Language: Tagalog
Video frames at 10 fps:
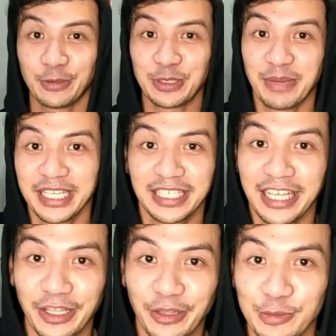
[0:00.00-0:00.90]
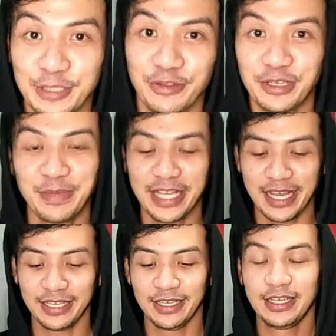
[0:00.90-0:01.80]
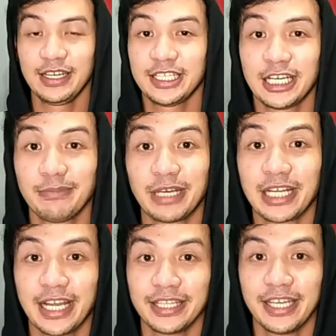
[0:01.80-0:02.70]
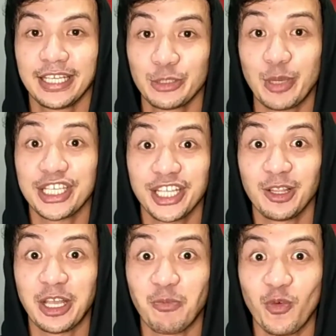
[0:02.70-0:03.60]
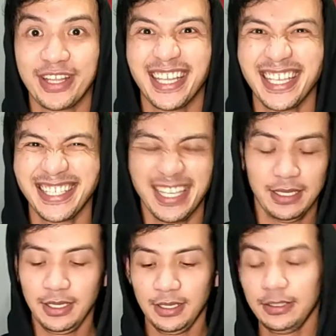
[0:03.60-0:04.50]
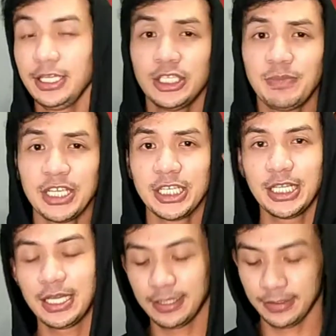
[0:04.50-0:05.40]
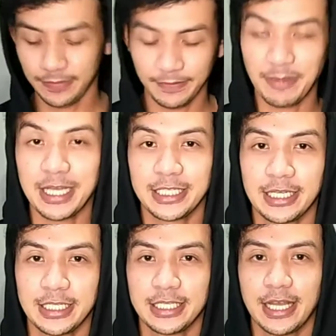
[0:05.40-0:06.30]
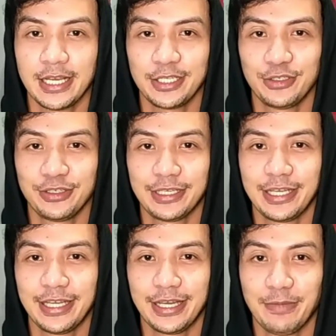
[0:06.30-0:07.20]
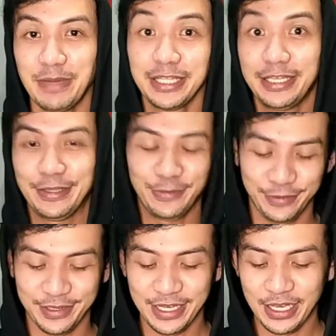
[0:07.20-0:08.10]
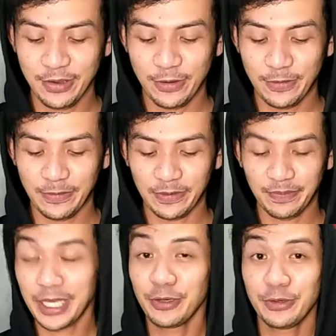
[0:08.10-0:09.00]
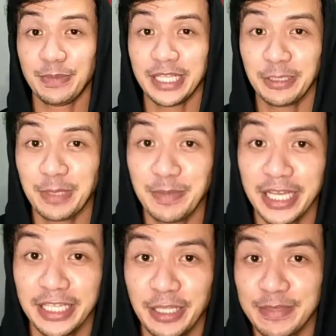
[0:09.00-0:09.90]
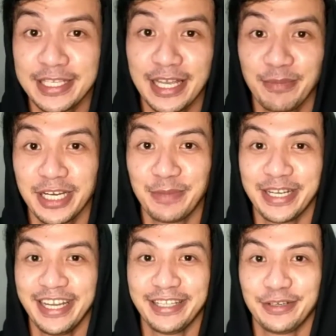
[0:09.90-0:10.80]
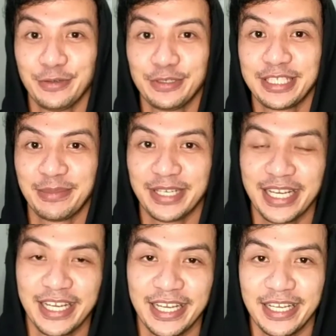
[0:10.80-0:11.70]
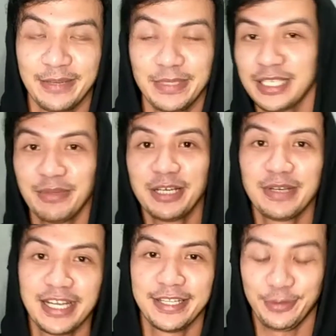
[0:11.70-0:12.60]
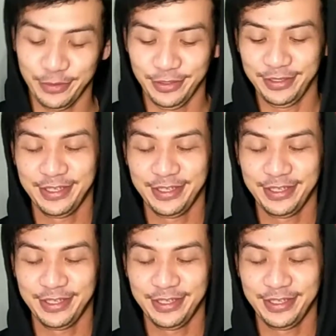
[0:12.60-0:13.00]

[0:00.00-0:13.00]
sa mga nagtatanong ko sino nagbigay isang barkada, special someone as special lang, mabait kasi sa akin yun, kaya mabait din ako pero may nagbibigay din naman sa mga kamag-anak ko sa mga, basta mga kamag-anak ko